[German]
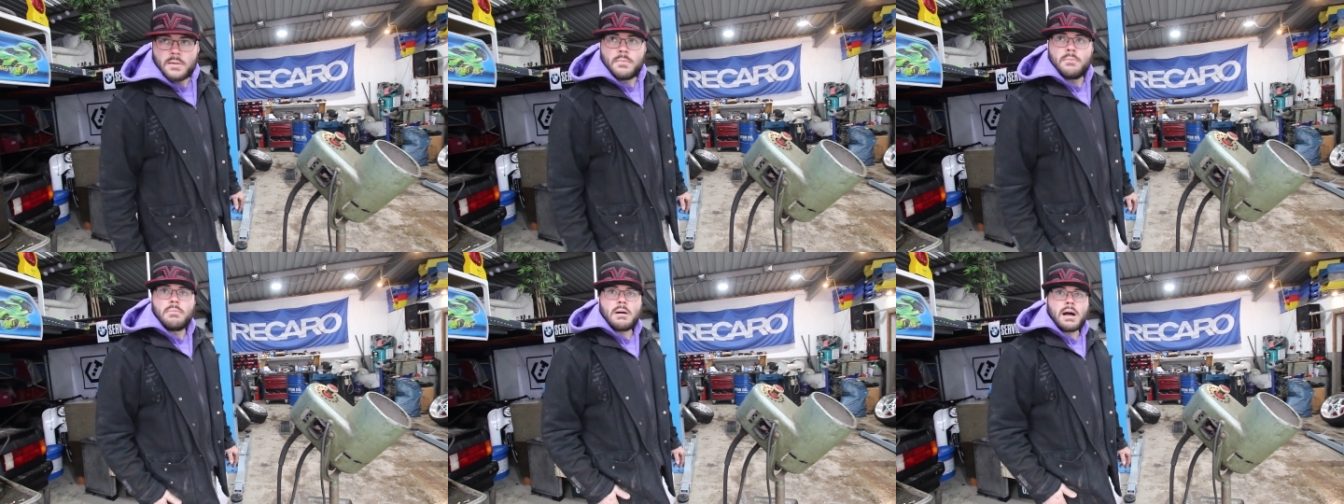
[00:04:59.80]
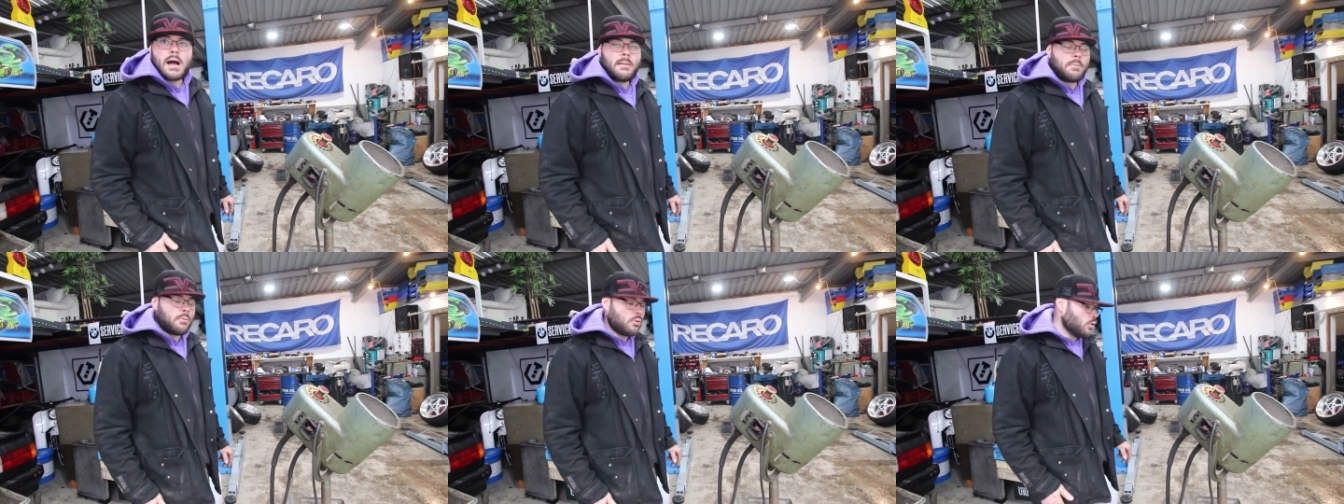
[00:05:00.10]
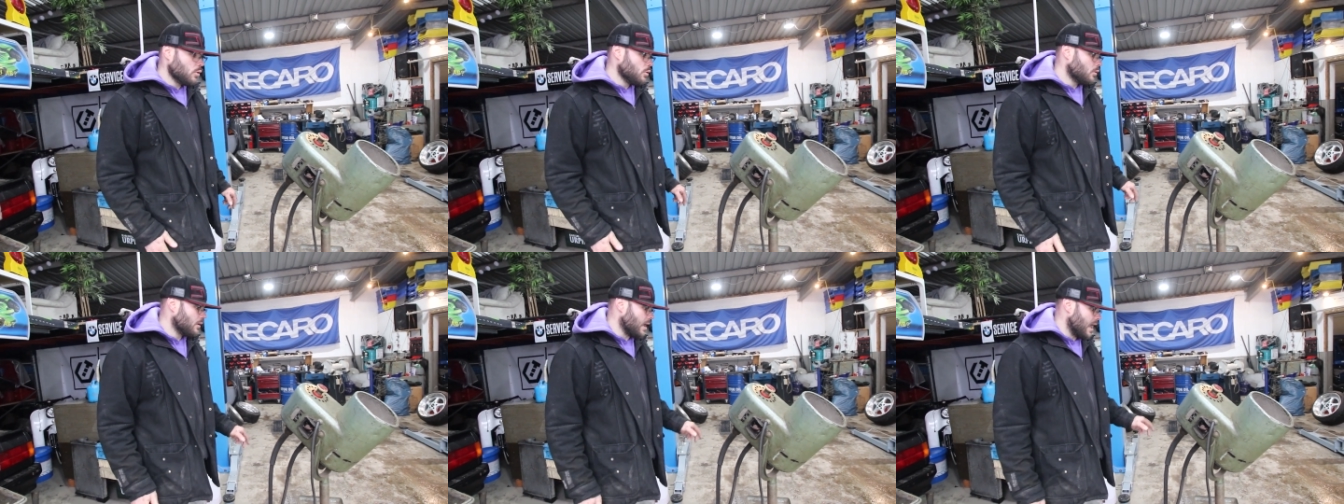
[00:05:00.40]
bei
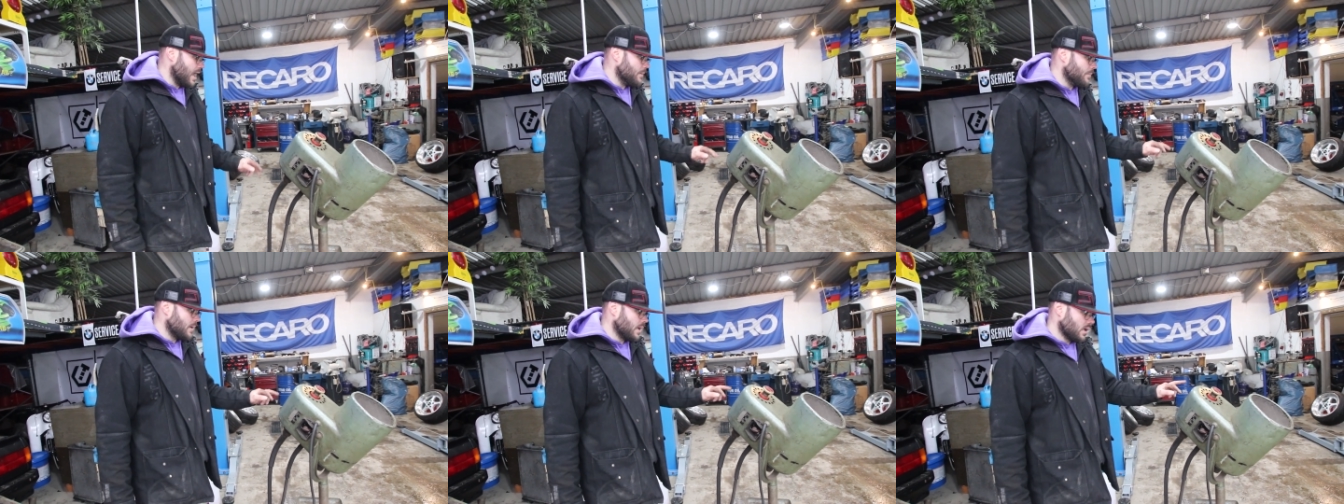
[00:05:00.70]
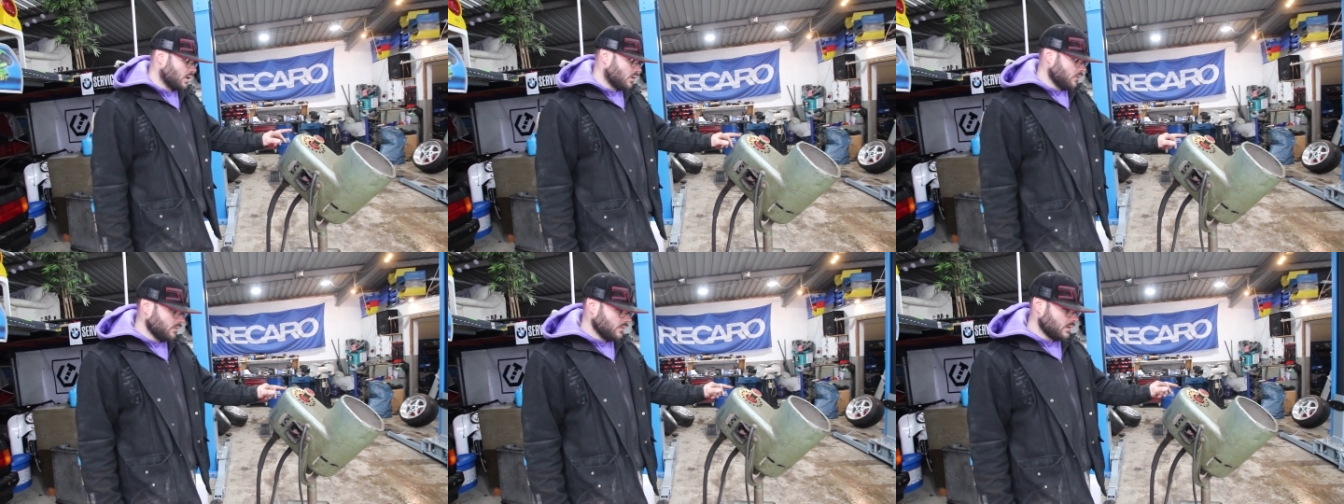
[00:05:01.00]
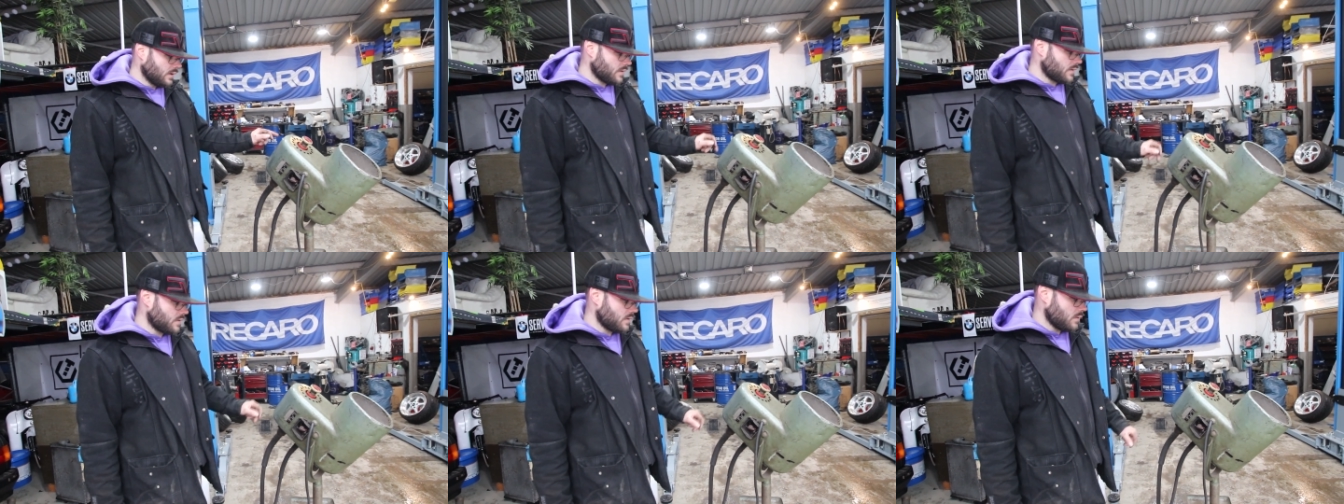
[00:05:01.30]
Abholung einmal
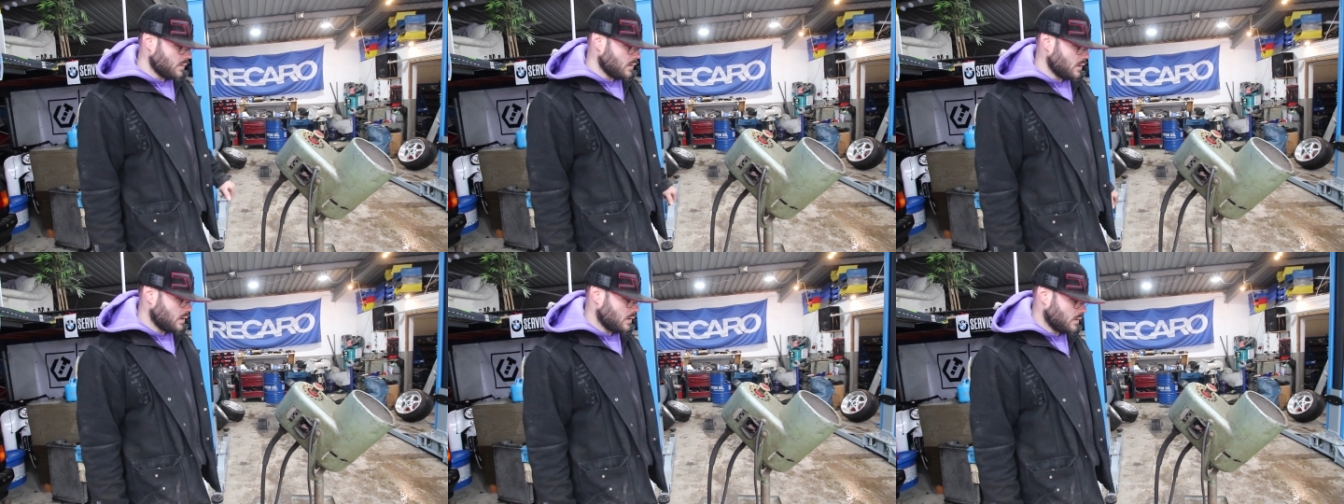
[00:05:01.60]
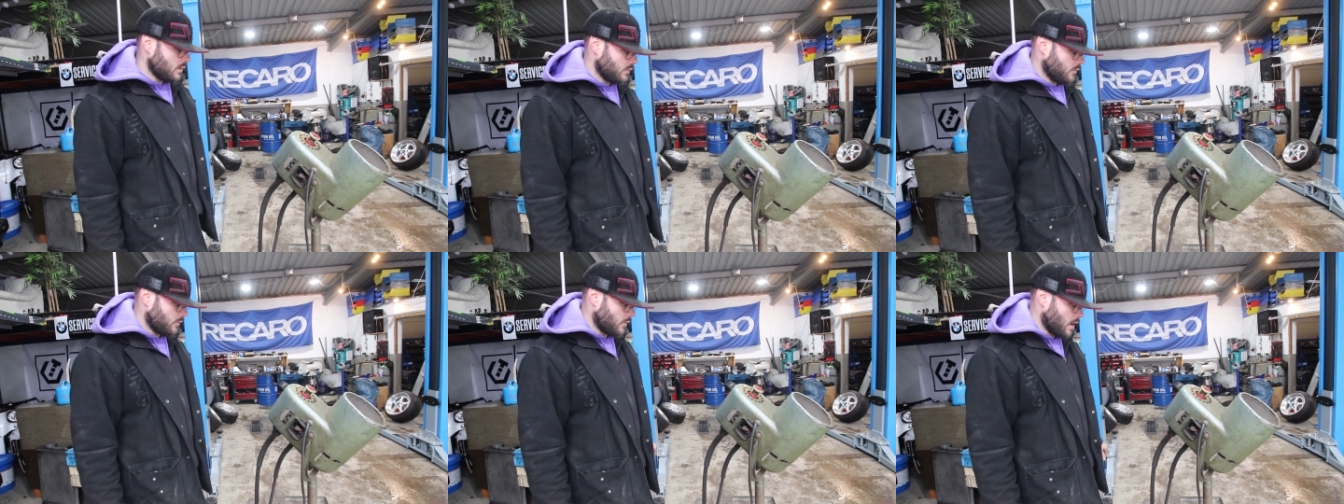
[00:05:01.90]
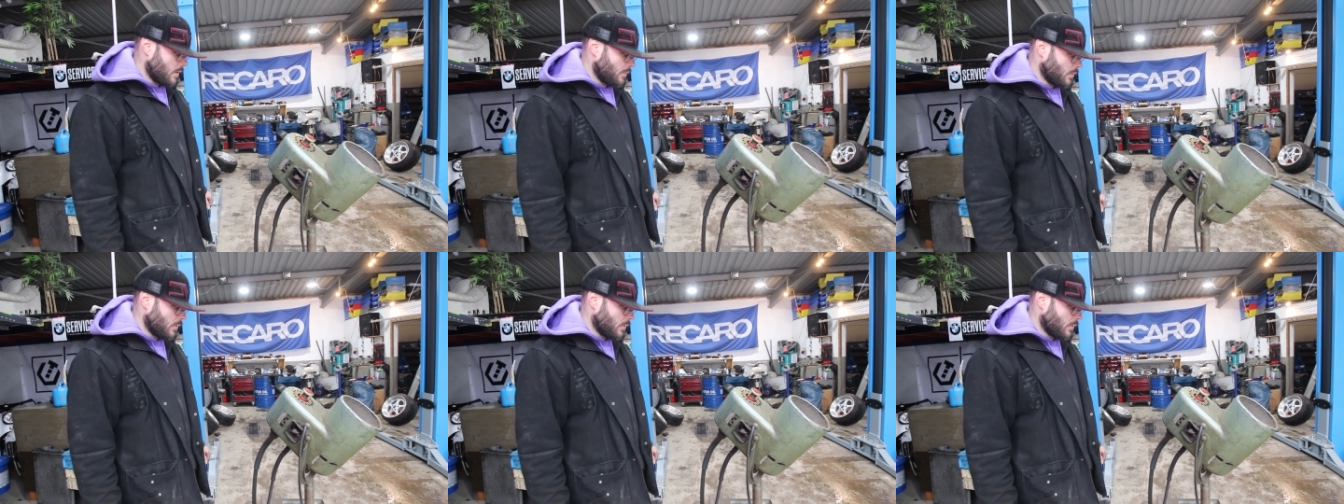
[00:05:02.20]
laufen lassen. War